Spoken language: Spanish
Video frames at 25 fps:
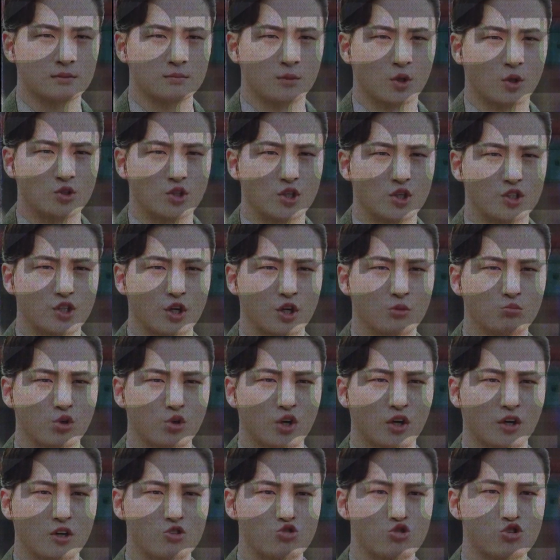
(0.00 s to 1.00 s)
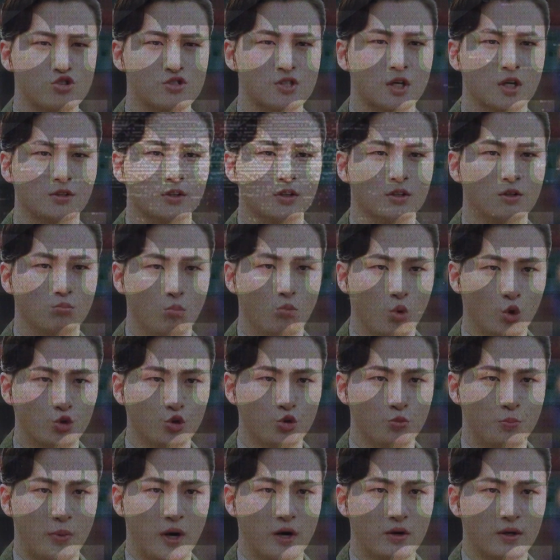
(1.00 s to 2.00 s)
pide que no destruya todo lo que
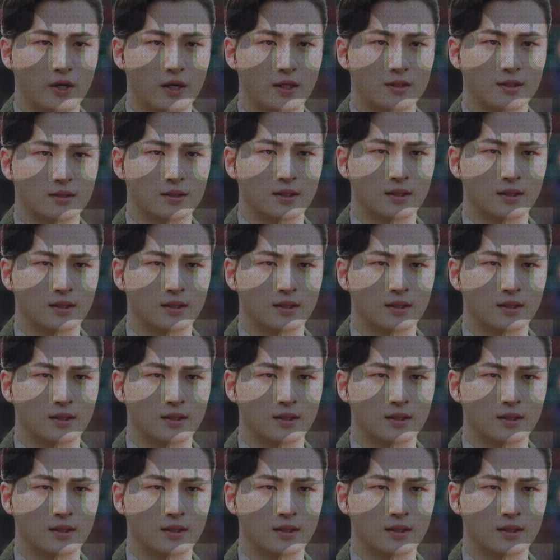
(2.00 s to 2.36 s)
construyó.